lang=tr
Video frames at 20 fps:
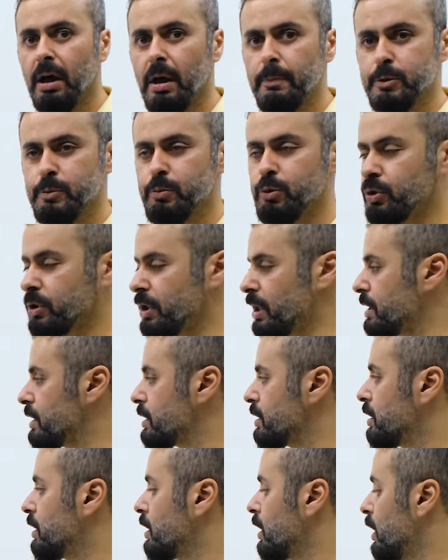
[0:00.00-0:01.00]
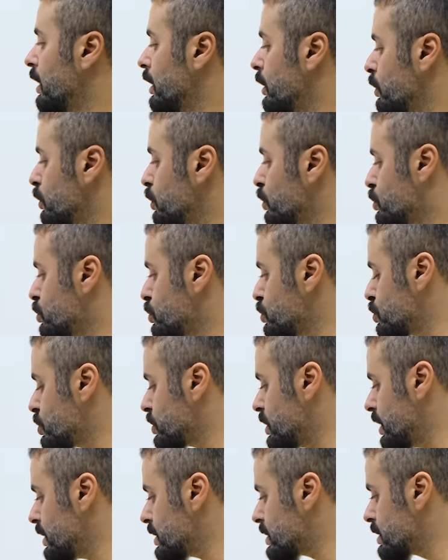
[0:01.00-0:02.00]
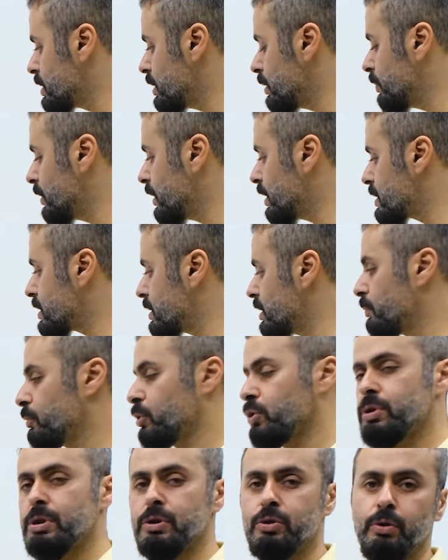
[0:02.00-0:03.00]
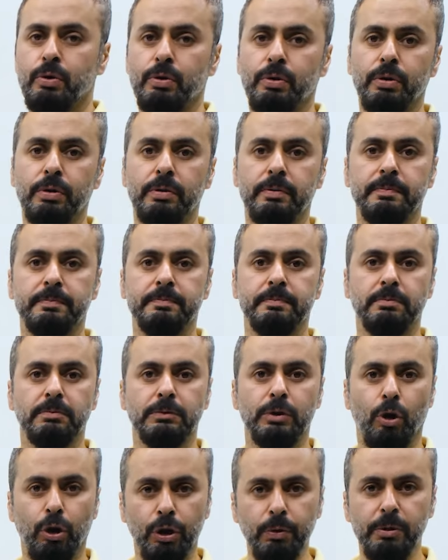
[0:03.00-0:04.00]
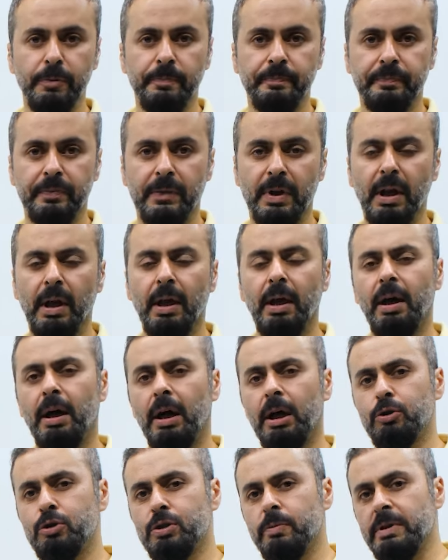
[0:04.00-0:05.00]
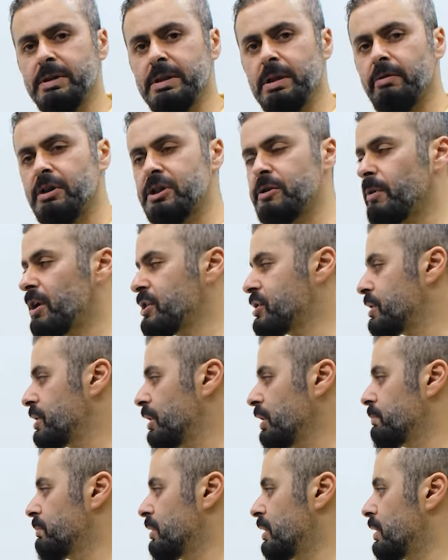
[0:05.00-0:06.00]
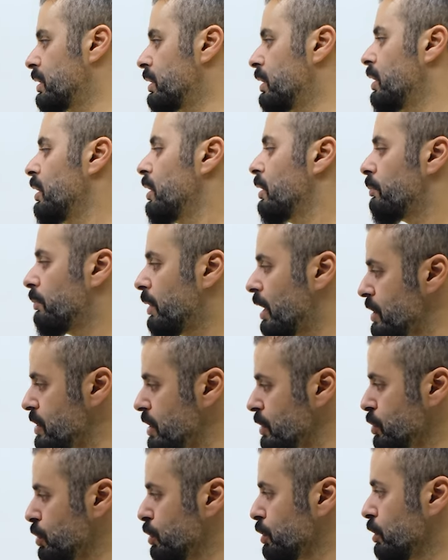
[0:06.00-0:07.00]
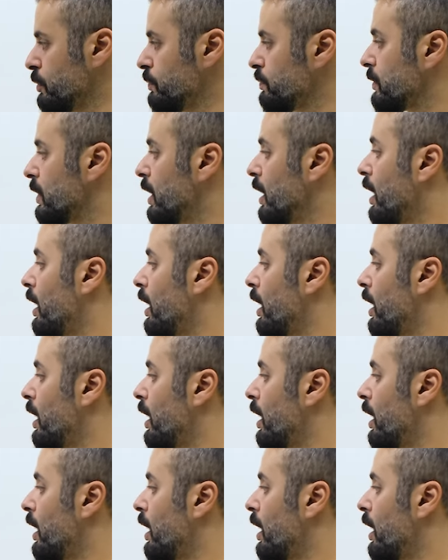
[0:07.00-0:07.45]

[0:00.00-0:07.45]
Habsburglar. Üçüncüsü de Sırplar arasında Bosna sorunu. Oldu mu? Hadi o zaman savaşı başlatalım mı? Başlatıyorum.